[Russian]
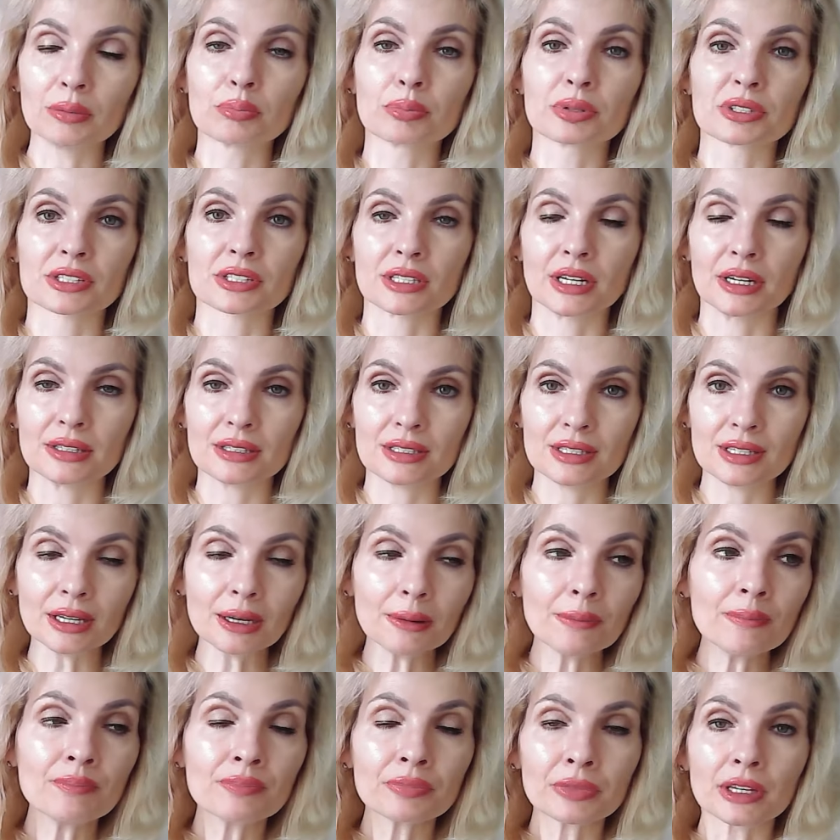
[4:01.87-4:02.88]

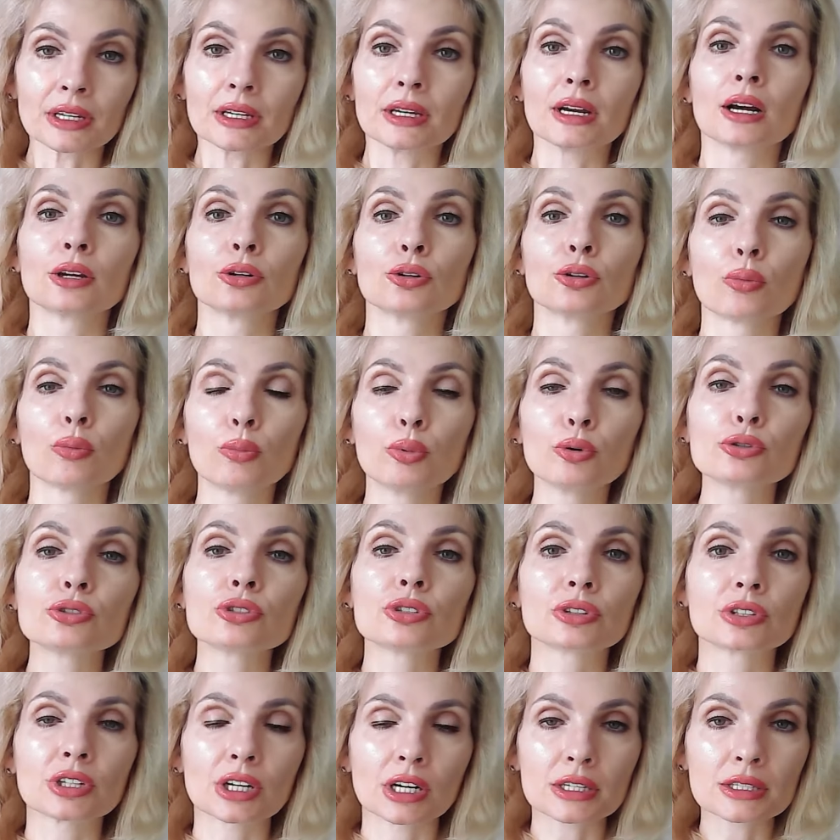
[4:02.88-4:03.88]
посади, и оно
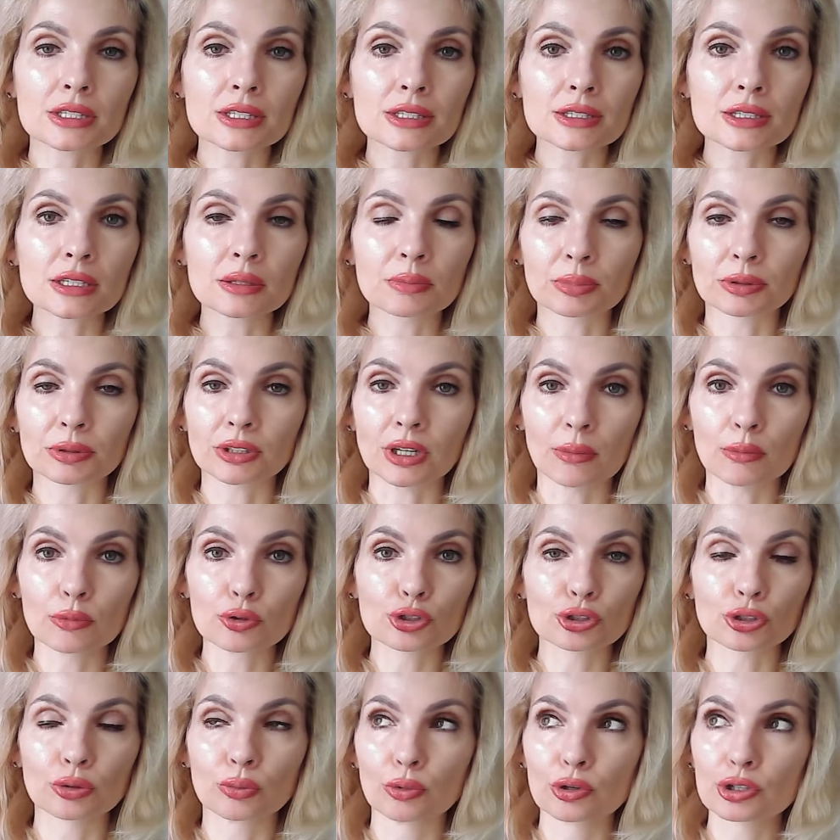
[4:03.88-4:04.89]
будет расти, потому
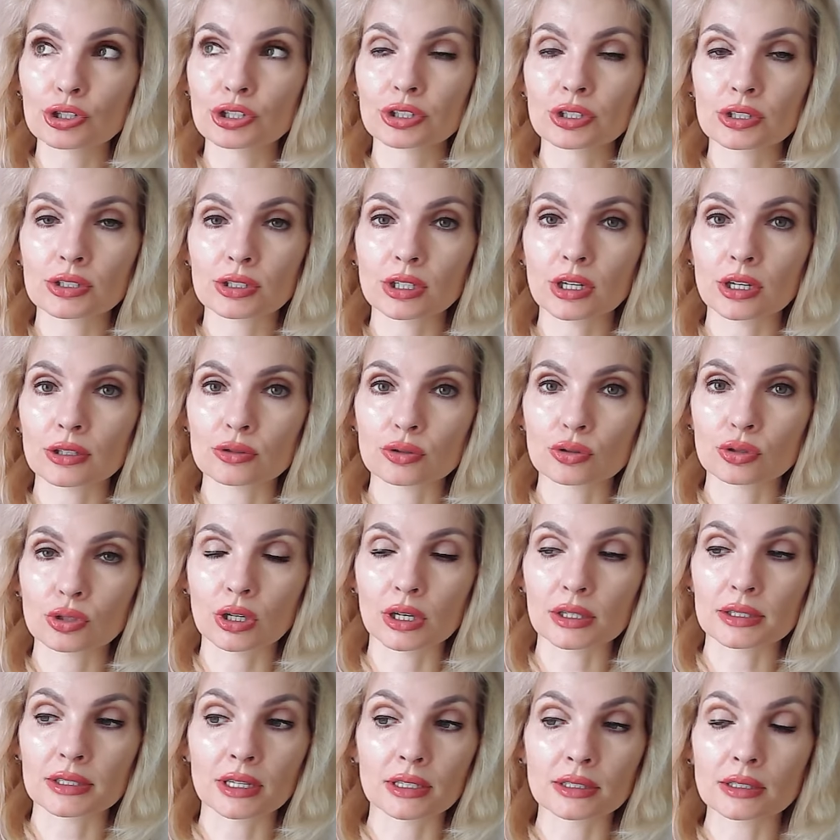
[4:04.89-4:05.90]
что можно сразу
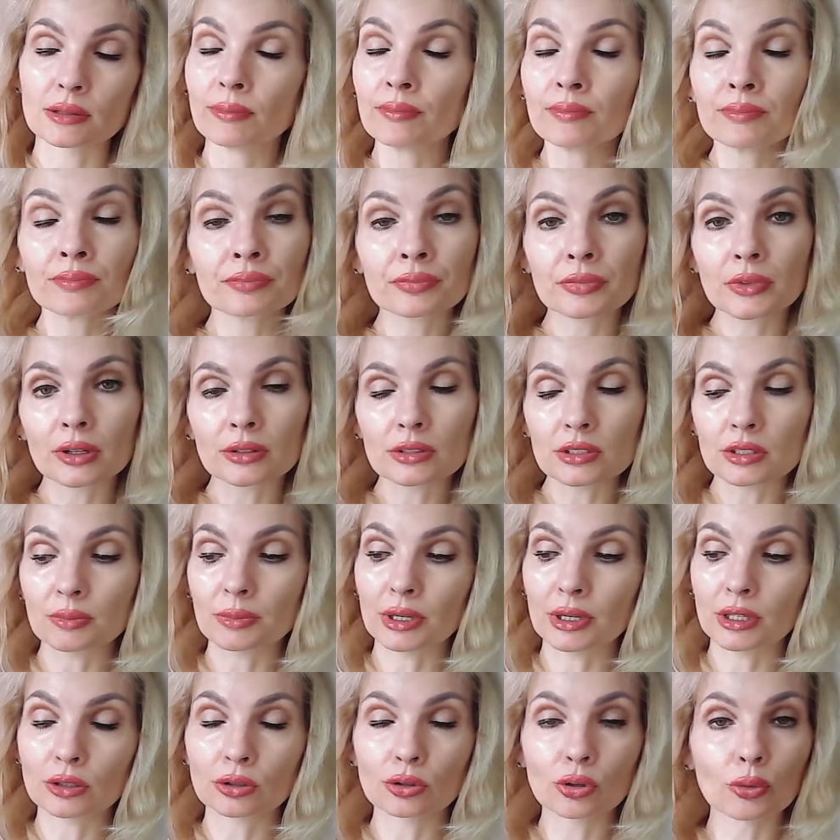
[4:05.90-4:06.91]
сказать,
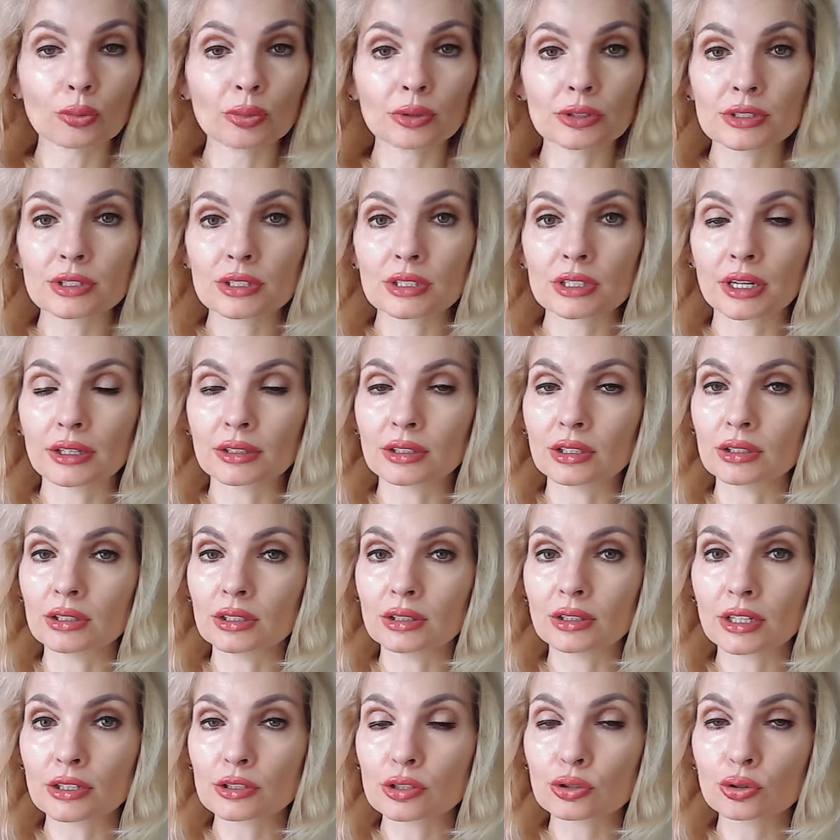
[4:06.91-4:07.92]
тебе эта область знания
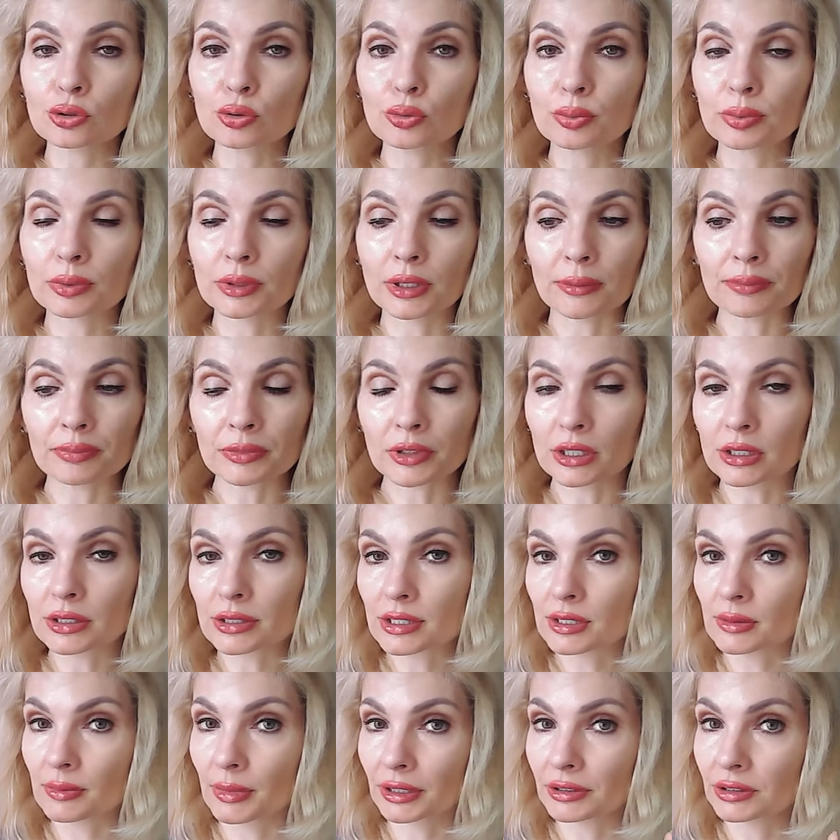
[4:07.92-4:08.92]
недоступна, или
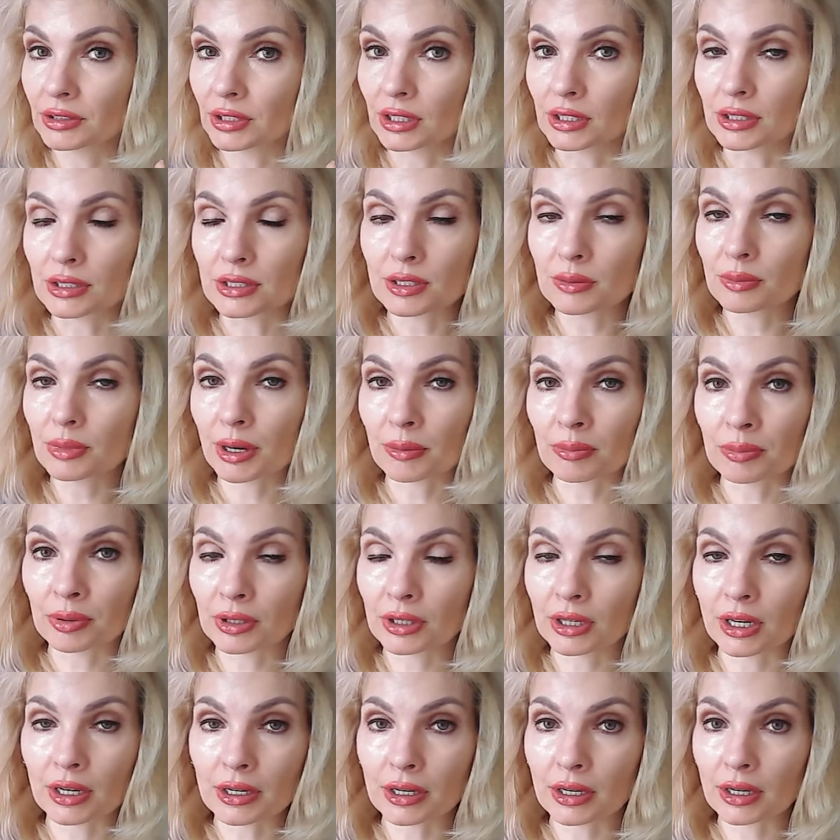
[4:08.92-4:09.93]
смотри, тебя
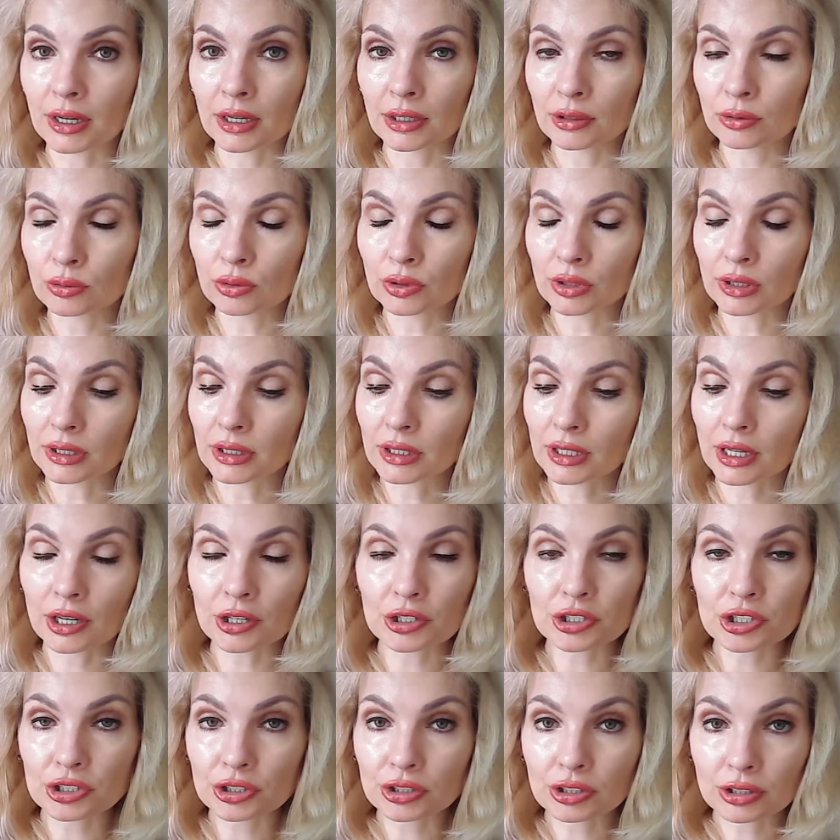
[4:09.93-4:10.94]
покарают, или как
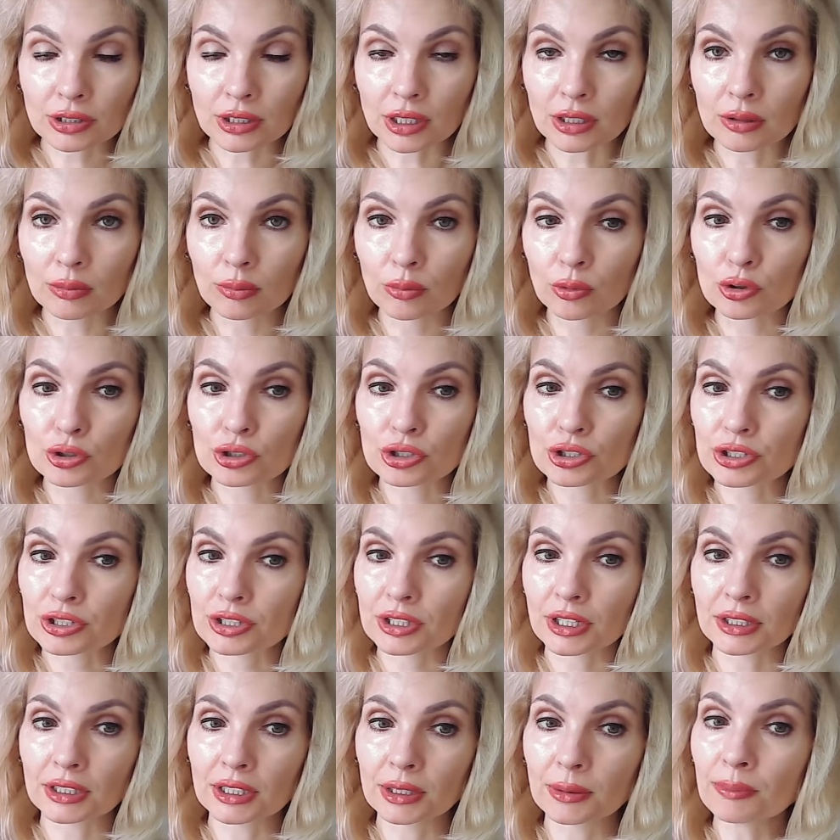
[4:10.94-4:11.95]
же ты так можешь с
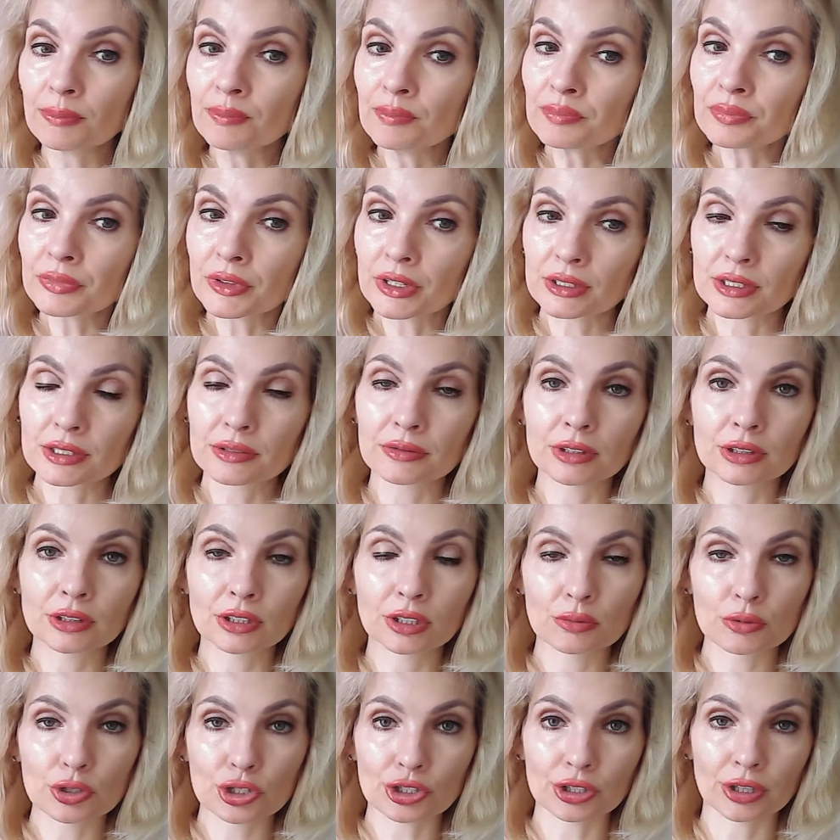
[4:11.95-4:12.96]
таким
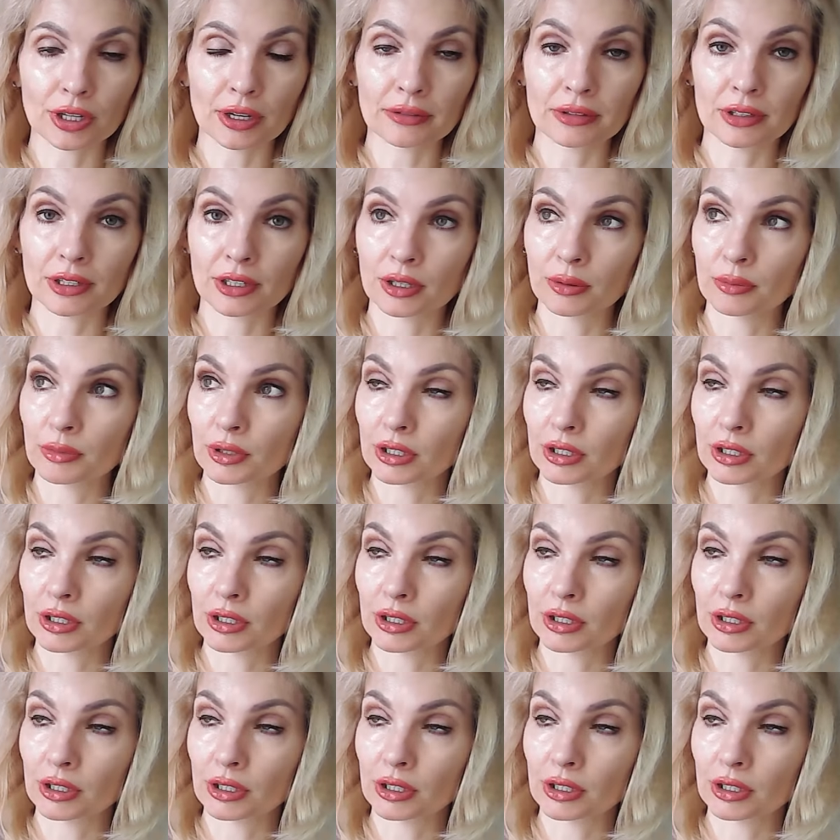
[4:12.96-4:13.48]
святым человеком.